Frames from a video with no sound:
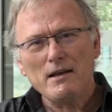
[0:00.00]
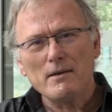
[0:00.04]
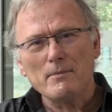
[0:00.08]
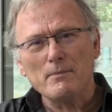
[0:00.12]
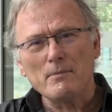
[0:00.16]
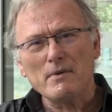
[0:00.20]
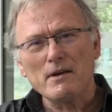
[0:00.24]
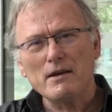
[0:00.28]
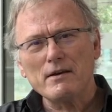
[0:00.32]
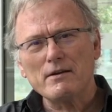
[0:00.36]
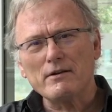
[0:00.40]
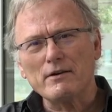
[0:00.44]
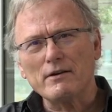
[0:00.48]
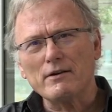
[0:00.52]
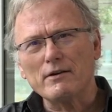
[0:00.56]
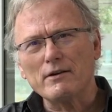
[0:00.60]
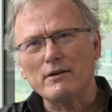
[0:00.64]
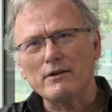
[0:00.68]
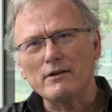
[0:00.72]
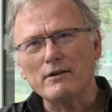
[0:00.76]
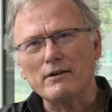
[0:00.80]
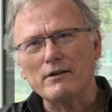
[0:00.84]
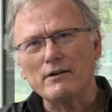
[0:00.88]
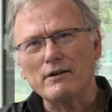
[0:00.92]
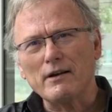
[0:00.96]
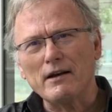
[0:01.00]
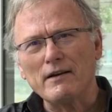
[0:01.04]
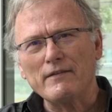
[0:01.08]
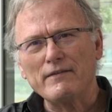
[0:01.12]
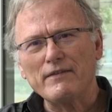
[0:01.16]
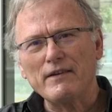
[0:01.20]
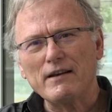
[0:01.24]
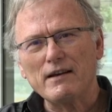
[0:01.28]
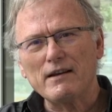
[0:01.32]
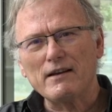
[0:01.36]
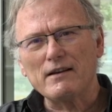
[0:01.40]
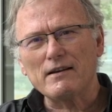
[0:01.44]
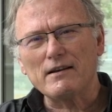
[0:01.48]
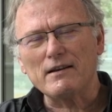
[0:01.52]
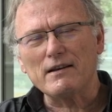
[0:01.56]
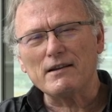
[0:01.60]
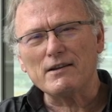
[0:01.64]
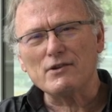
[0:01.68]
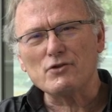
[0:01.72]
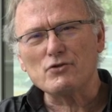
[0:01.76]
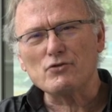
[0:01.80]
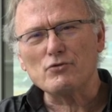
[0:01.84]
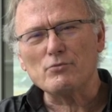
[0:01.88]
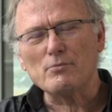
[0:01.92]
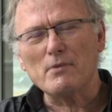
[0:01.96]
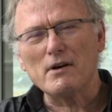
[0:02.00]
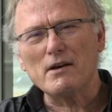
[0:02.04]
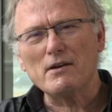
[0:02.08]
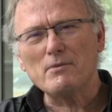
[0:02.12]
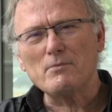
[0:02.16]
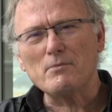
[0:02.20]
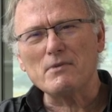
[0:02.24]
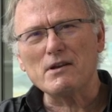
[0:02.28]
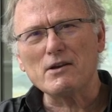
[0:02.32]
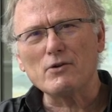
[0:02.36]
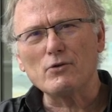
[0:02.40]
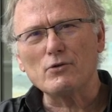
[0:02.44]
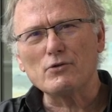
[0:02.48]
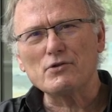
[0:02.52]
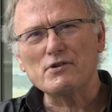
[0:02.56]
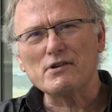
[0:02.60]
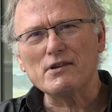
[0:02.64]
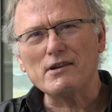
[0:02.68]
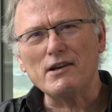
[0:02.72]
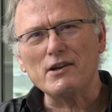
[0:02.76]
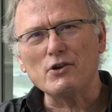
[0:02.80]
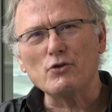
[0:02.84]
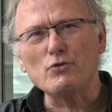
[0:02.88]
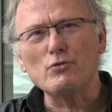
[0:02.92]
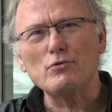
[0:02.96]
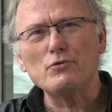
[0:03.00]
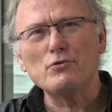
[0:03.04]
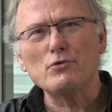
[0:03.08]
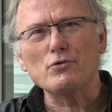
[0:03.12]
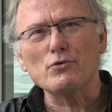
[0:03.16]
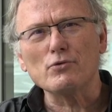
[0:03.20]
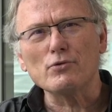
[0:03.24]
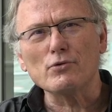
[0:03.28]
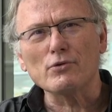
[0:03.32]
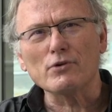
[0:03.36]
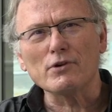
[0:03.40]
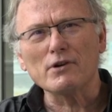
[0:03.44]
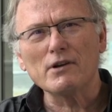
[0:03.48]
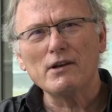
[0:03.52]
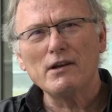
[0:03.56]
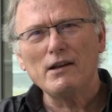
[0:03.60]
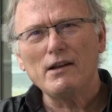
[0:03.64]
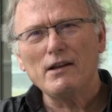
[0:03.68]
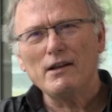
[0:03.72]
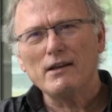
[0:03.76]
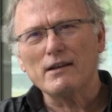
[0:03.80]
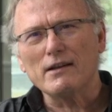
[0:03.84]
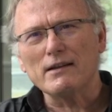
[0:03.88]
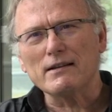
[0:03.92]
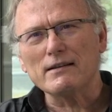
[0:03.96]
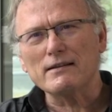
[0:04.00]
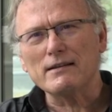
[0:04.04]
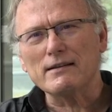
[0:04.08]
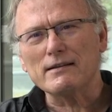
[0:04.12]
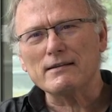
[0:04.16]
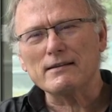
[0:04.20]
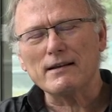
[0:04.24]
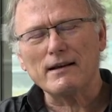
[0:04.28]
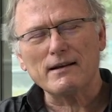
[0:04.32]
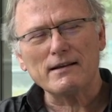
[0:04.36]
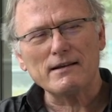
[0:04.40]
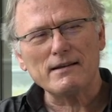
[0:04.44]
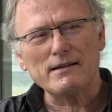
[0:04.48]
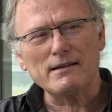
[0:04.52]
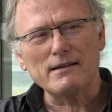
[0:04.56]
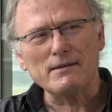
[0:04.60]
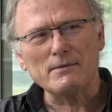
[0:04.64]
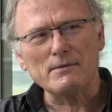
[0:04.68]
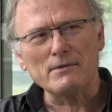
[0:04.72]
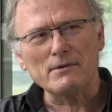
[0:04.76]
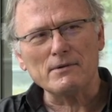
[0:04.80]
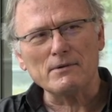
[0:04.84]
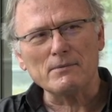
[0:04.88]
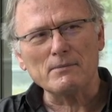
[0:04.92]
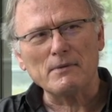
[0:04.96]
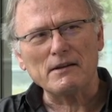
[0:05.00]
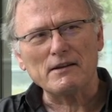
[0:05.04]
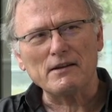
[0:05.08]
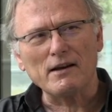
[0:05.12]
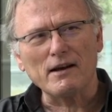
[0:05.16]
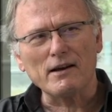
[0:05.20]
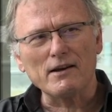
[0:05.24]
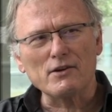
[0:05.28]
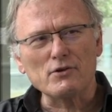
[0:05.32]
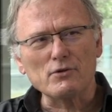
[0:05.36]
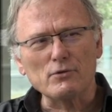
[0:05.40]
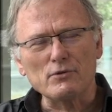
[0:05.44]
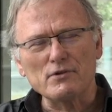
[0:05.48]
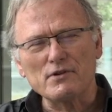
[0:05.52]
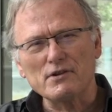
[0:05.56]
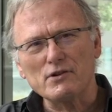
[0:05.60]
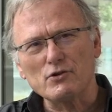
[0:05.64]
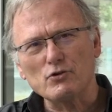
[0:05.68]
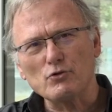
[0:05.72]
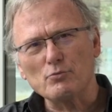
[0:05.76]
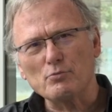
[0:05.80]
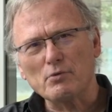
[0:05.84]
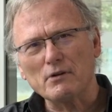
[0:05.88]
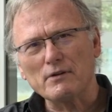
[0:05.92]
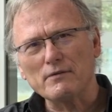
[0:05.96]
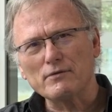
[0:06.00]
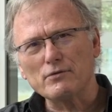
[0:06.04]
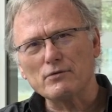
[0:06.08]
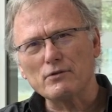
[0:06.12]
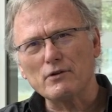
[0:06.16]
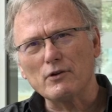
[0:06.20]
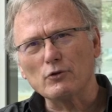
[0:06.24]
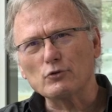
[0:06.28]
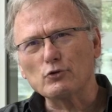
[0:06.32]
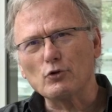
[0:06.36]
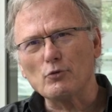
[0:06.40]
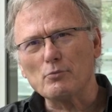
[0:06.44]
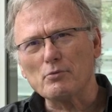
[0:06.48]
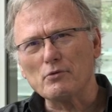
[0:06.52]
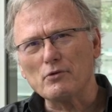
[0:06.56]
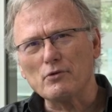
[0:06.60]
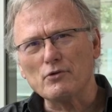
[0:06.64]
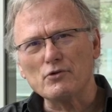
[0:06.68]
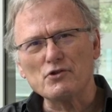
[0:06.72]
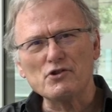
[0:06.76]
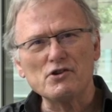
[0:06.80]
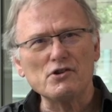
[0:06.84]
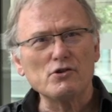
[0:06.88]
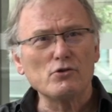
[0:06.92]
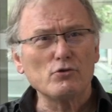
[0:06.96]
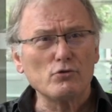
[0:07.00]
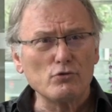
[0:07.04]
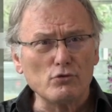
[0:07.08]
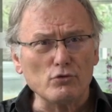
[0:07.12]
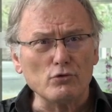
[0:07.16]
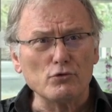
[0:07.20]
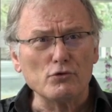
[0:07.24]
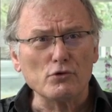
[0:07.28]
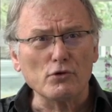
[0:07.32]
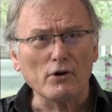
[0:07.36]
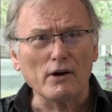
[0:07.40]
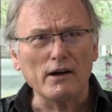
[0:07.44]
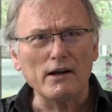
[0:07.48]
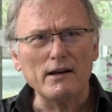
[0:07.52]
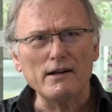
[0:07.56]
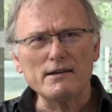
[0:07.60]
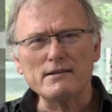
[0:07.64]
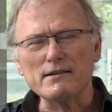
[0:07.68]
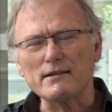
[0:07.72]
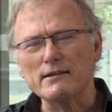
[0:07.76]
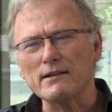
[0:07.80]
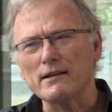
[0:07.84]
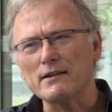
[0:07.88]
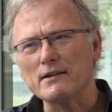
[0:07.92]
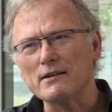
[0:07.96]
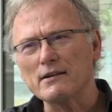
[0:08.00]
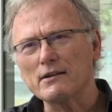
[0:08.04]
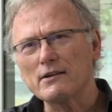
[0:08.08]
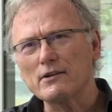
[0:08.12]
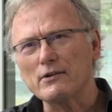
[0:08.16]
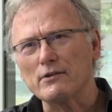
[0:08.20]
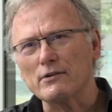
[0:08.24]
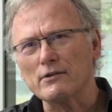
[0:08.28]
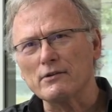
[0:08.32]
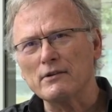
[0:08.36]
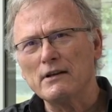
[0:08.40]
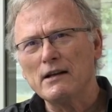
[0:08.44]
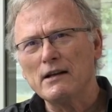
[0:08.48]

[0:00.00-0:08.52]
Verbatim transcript: Mais euh, avec les humains migrent aussi les cultures. Et c'est ça qui m'intéresse aussi du point de vue de l'anthropologie culturelle, c'est-à-dire que